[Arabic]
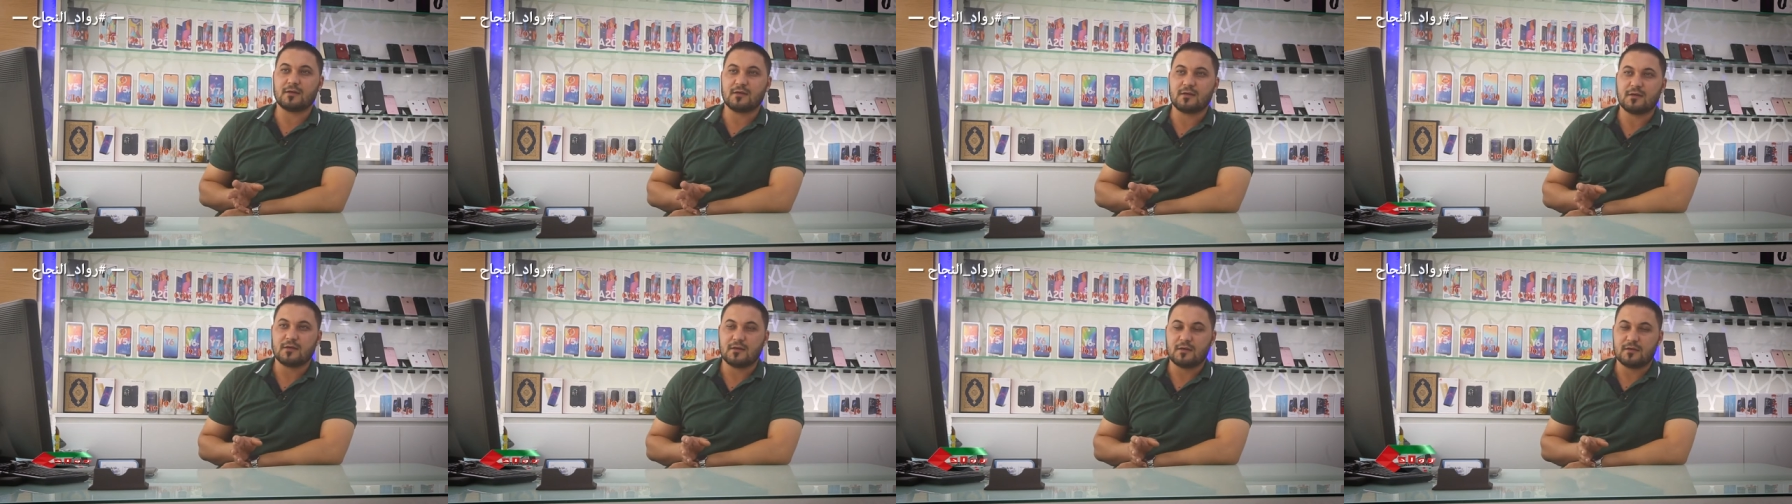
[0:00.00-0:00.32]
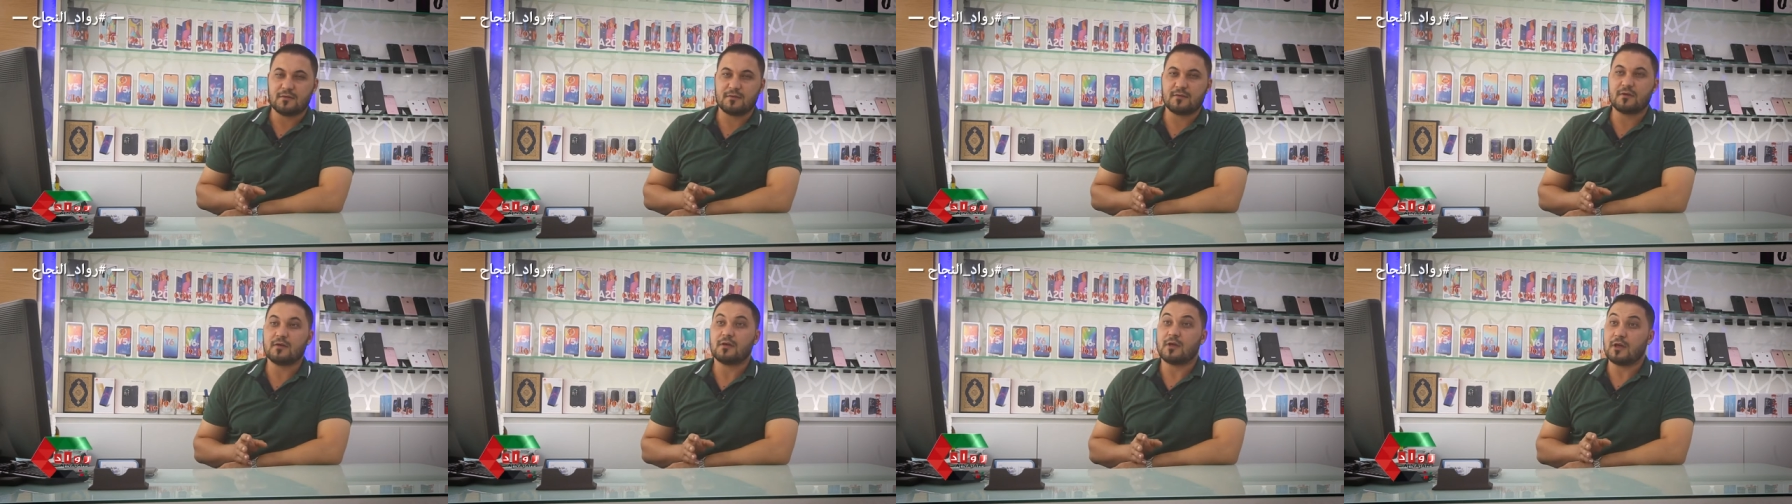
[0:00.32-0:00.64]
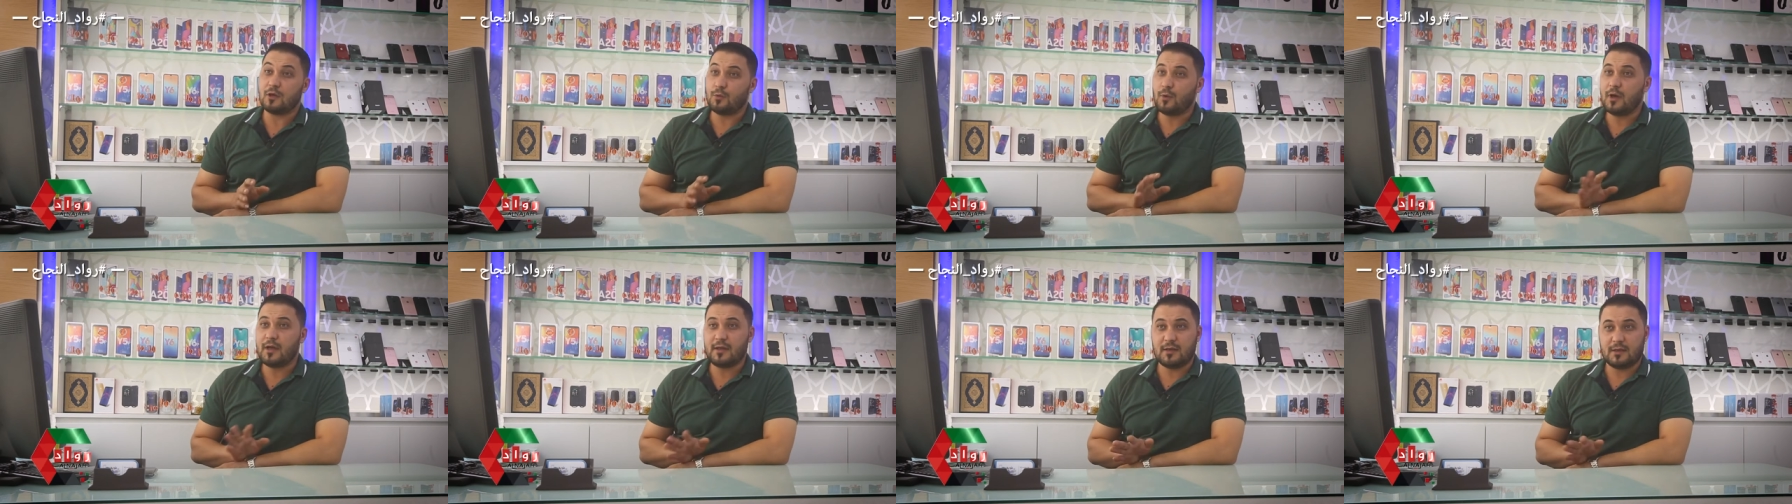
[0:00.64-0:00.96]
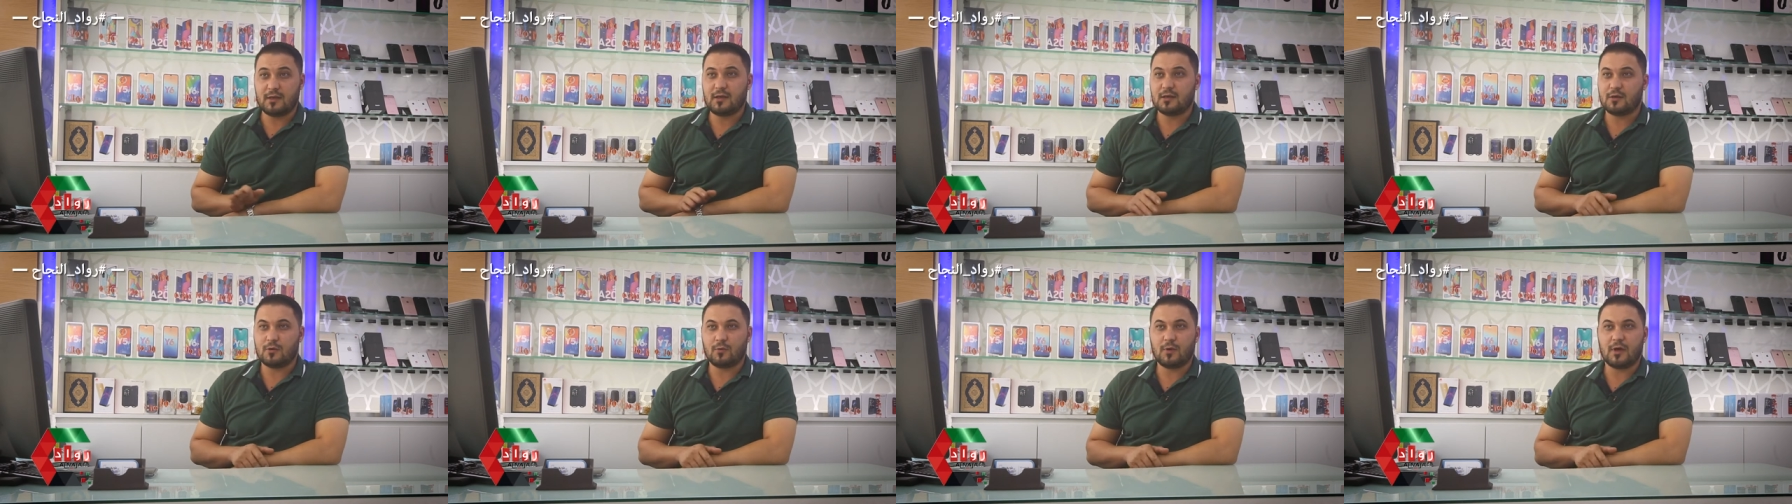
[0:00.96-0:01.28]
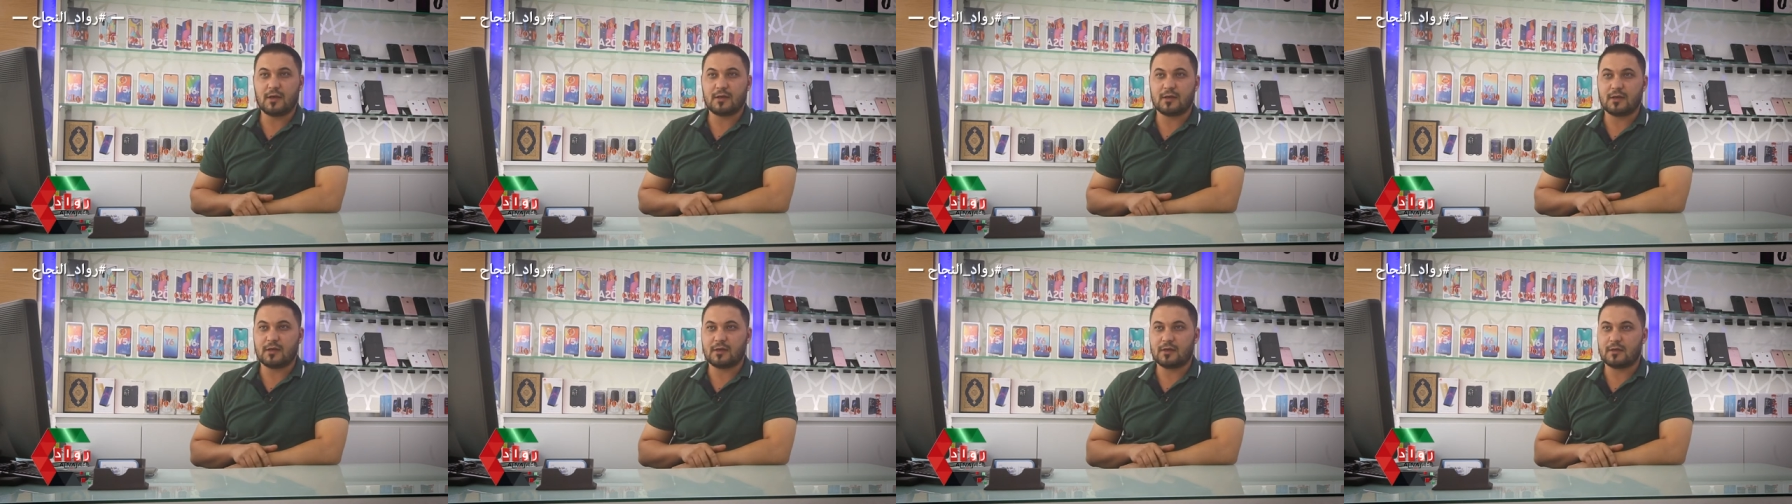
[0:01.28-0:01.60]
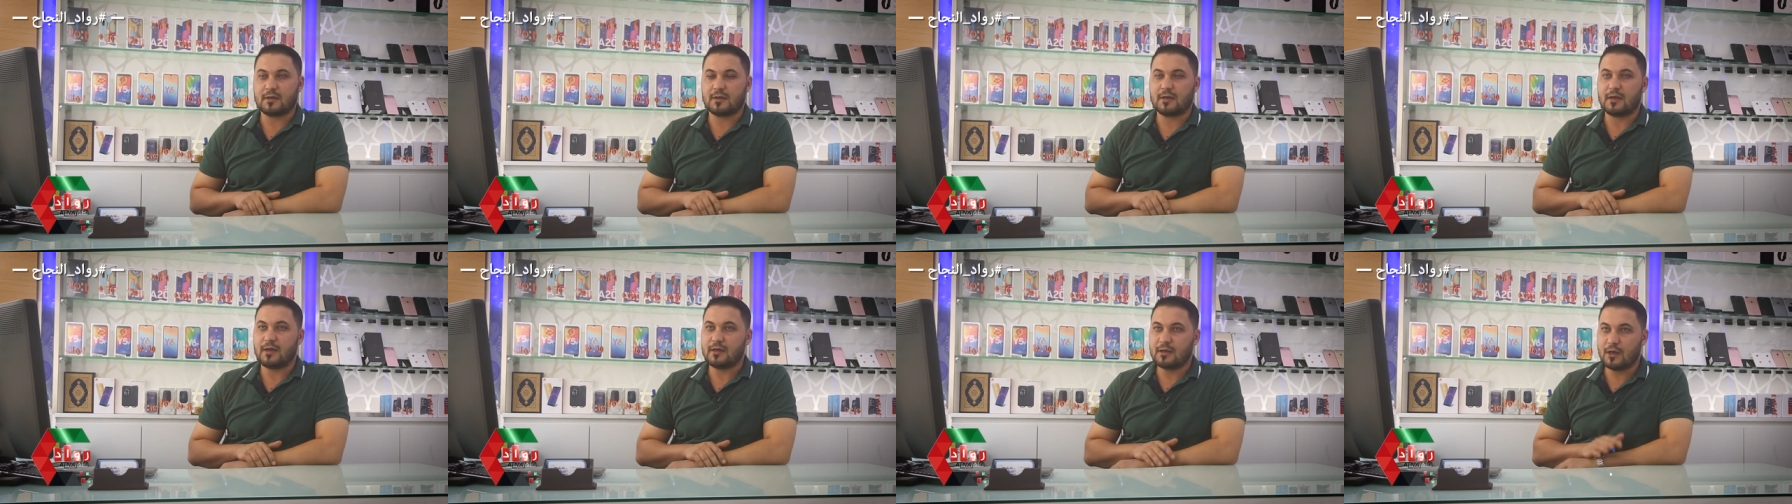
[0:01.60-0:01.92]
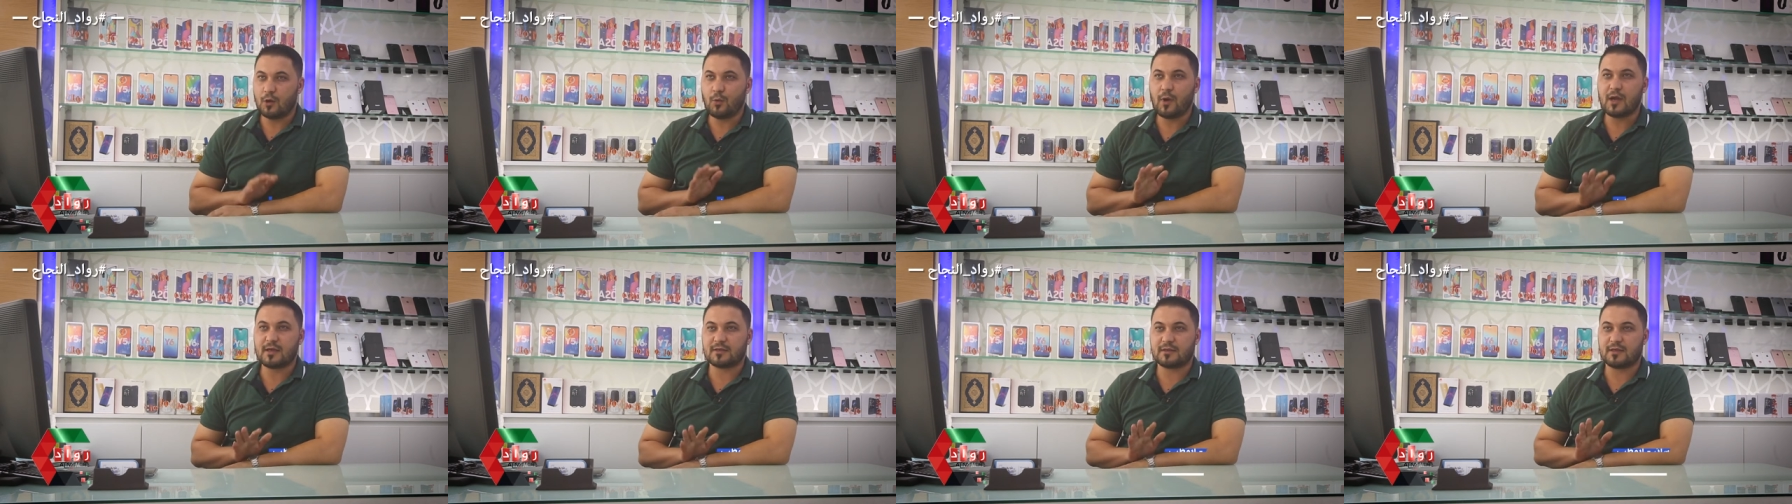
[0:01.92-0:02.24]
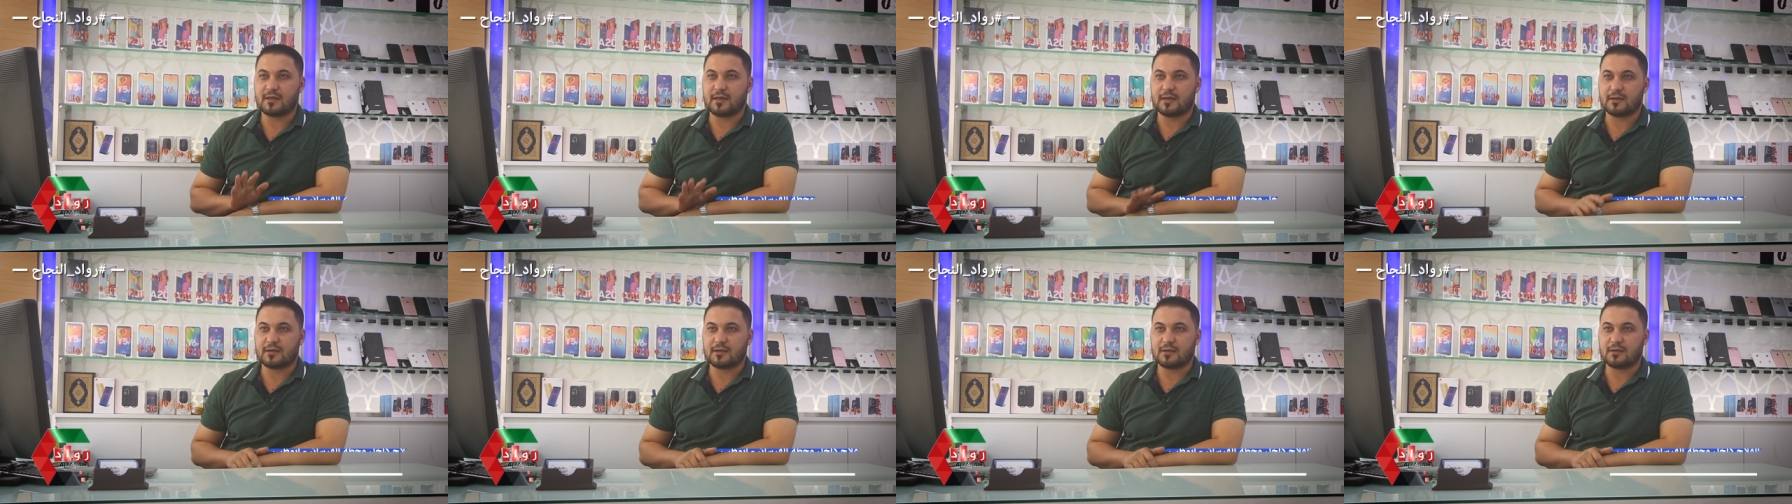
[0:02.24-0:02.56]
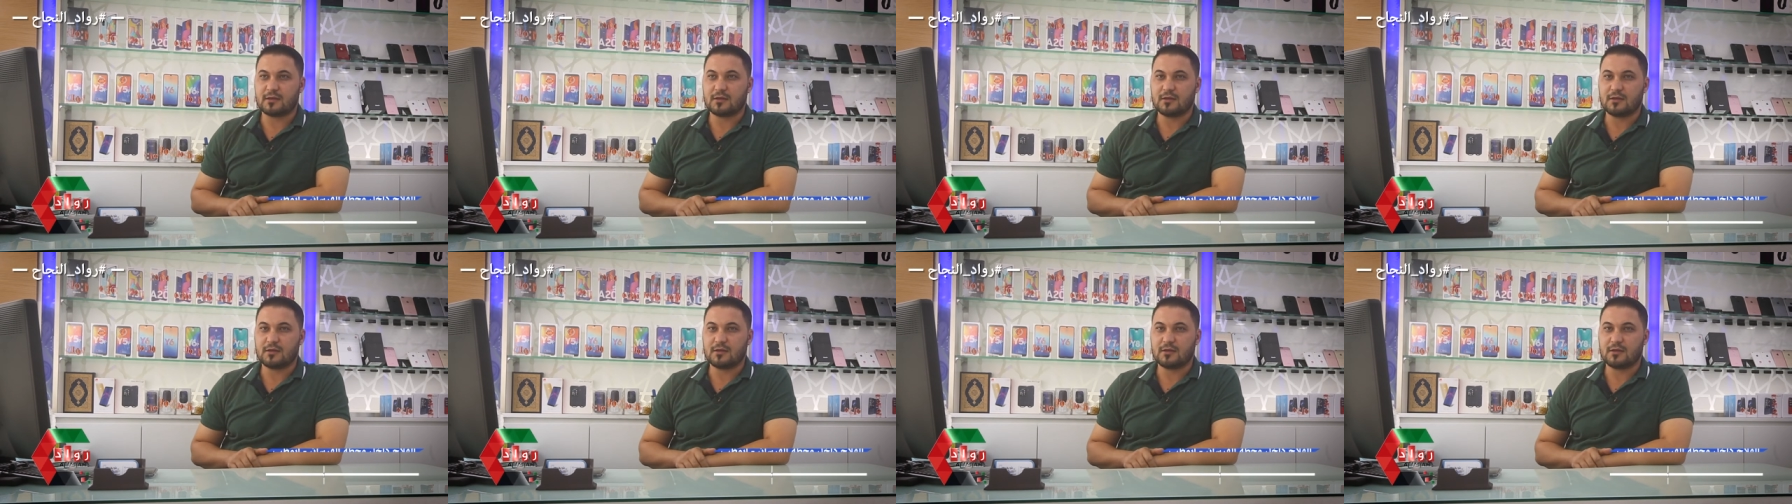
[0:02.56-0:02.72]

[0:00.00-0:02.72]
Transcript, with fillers: هوايه يعني هوايه ايه هوايه هوايتي يعني